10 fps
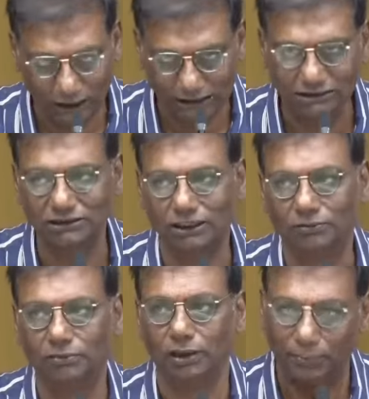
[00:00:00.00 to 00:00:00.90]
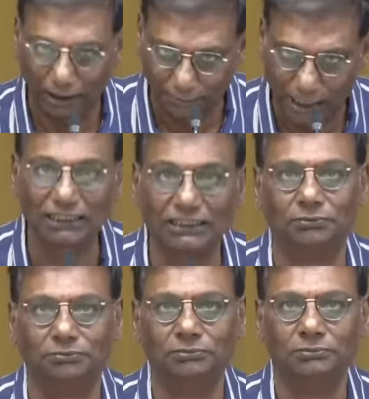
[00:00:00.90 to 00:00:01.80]
స్వాగతిస్తాం మేము
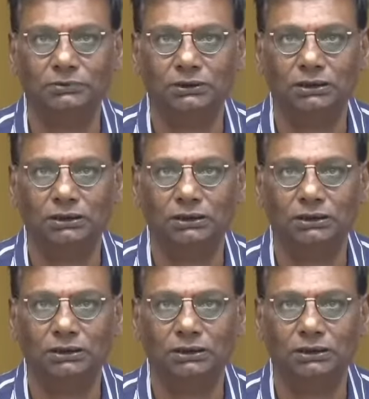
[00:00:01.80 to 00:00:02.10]
మారతాం